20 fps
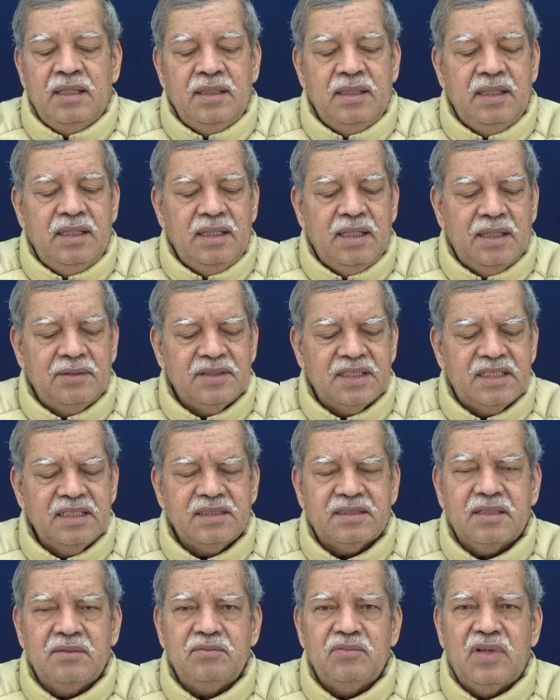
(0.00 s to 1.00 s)
लीलावती
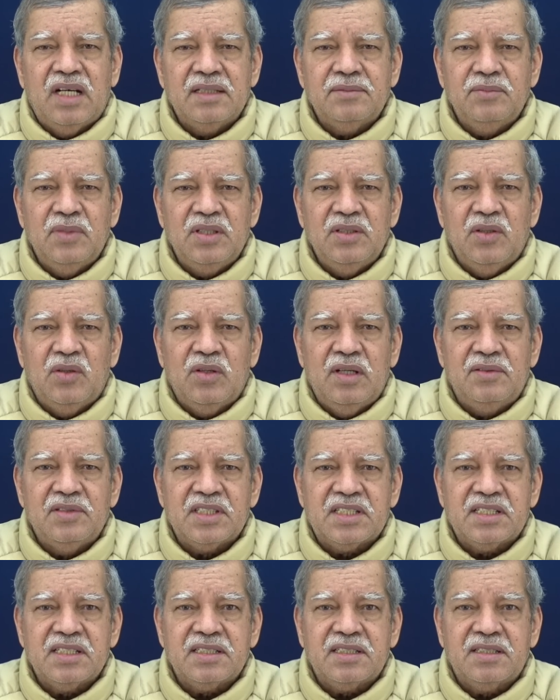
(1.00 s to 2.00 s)
संवाद में योगा
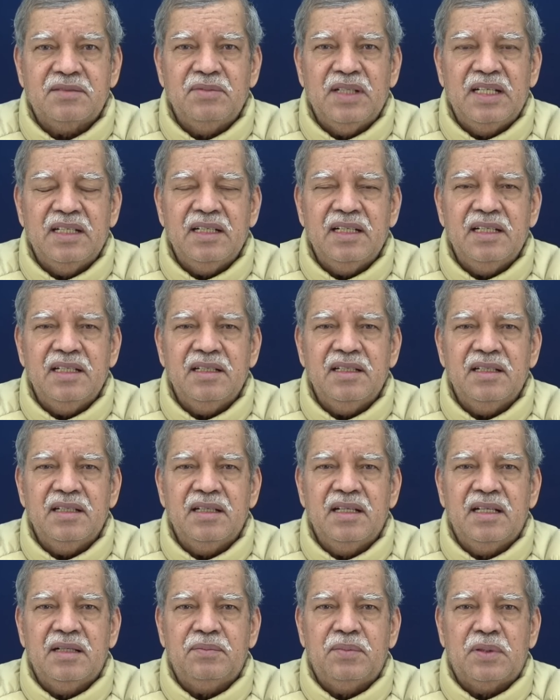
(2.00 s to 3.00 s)
विशिष्ट में
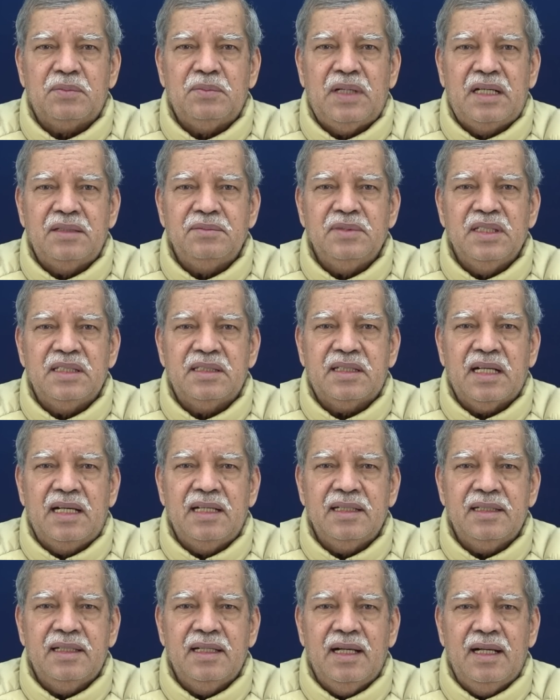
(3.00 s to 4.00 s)
एक प्रमाण मिलता
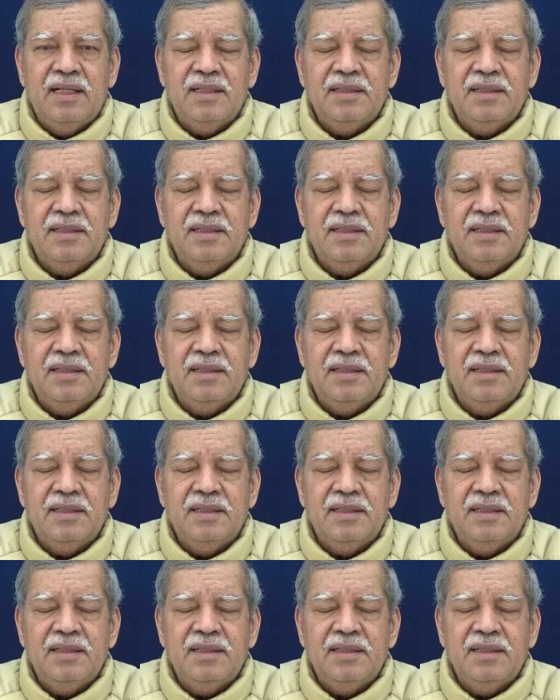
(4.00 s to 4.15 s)
है कि